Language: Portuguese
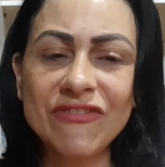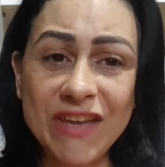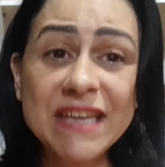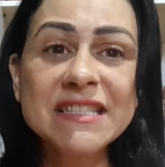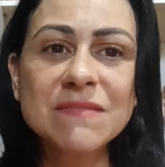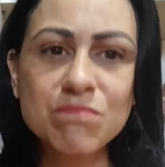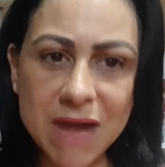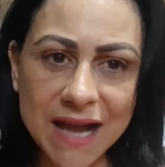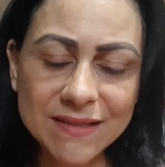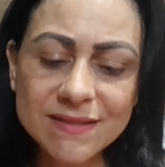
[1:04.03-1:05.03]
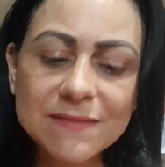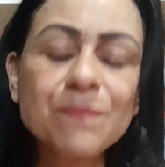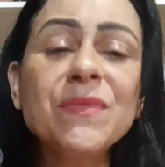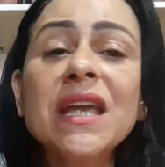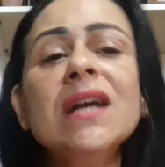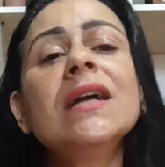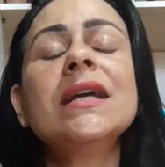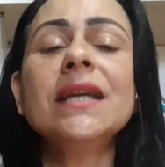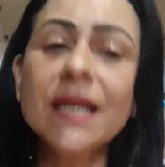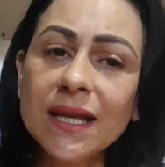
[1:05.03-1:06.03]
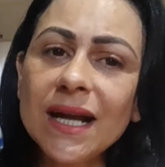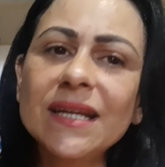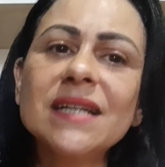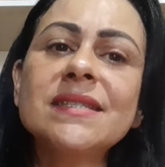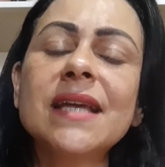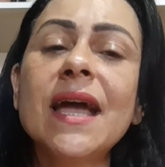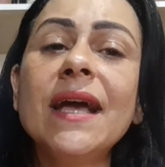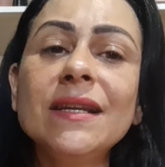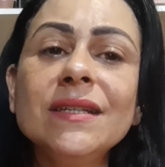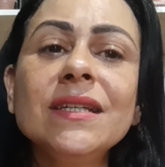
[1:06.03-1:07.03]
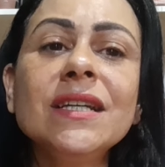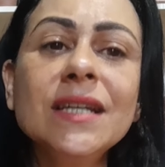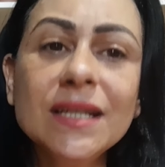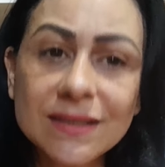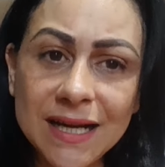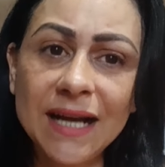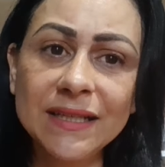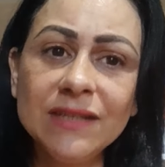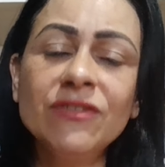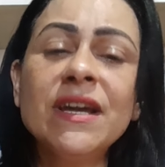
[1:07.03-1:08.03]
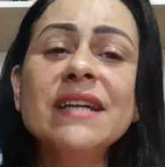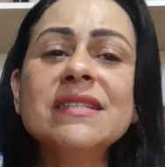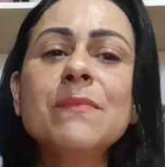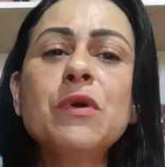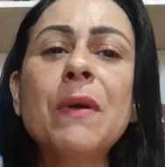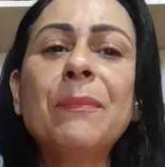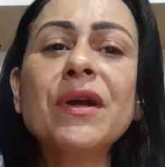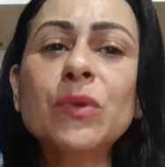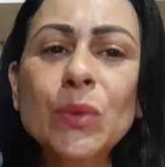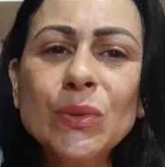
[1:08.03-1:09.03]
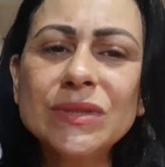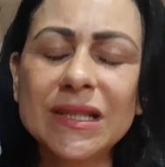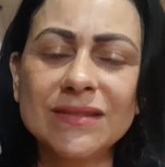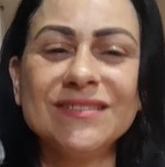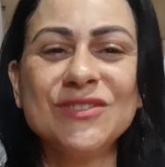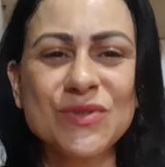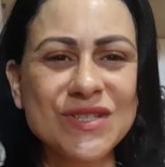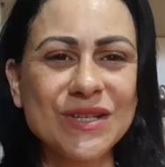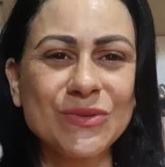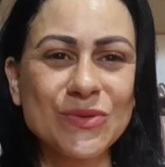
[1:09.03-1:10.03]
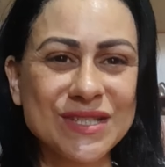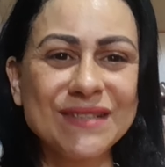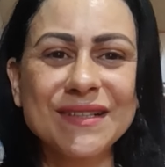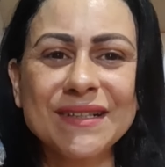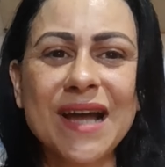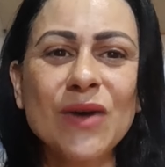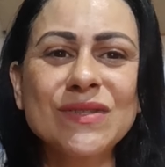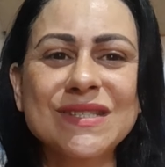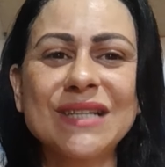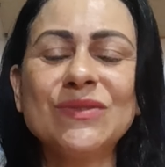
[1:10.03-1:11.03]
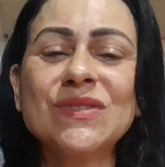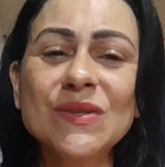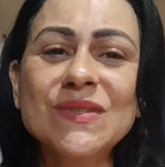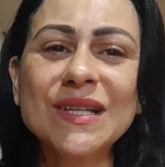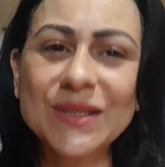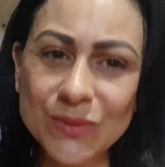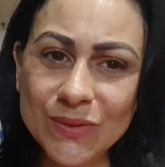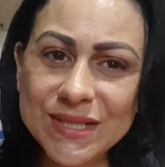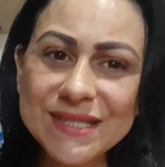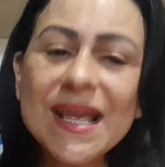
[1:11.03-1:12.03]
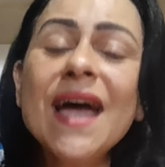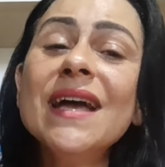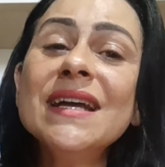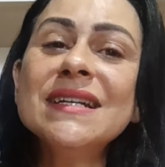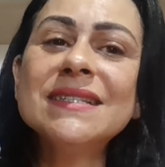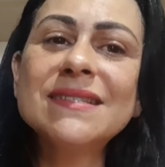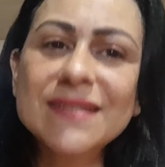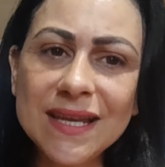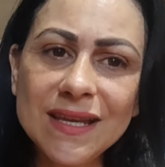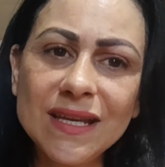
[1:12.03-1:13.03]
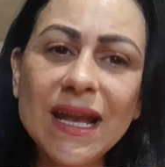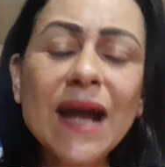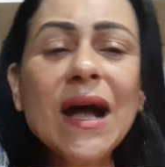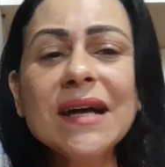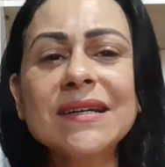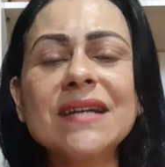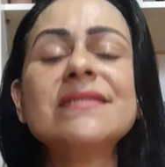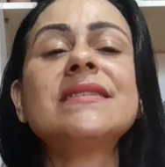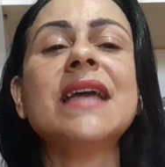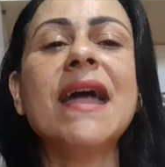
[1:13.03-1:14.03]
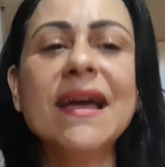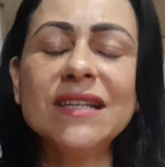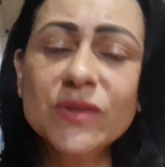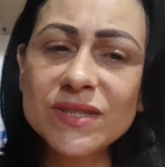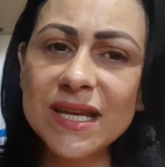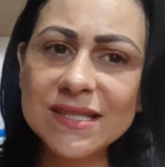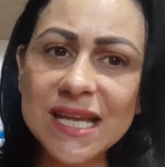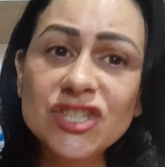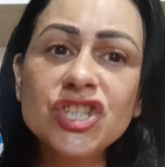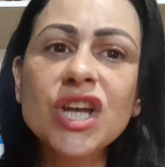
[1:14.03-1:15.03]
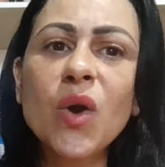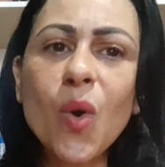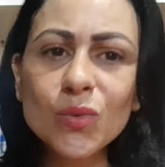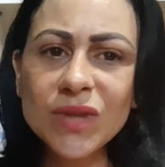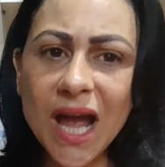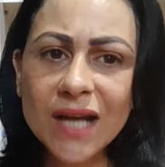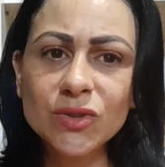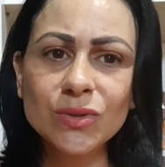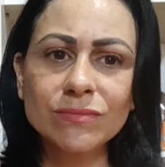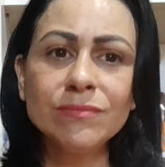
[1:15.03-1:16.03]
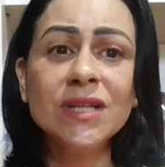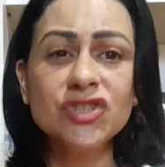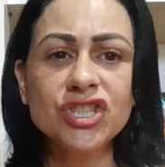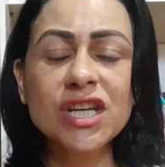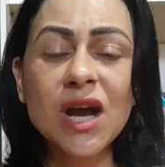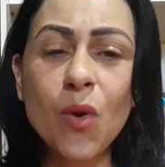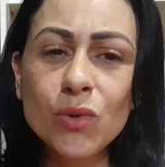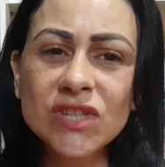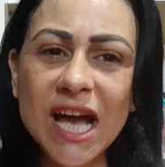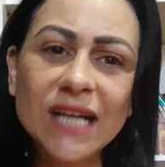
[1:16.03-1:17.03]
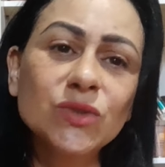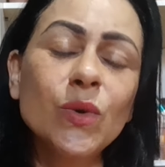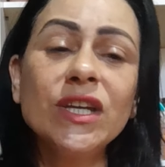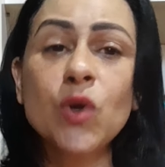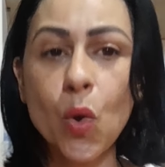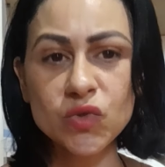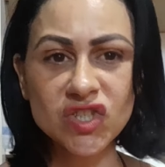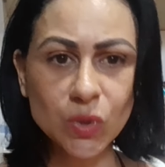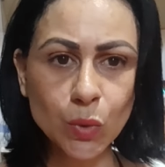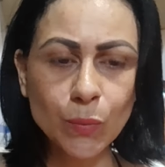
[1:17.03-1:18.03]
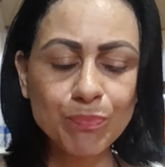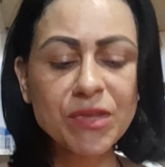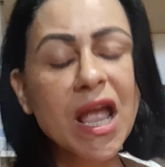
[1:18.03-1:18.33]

vez mais. E a Graciele aí recebeu uma pergunta dos, dos internautas aí, dos seus seguidores, se a Graciele e o Zezé tinha contato, mantinha contato aí com o Zilu.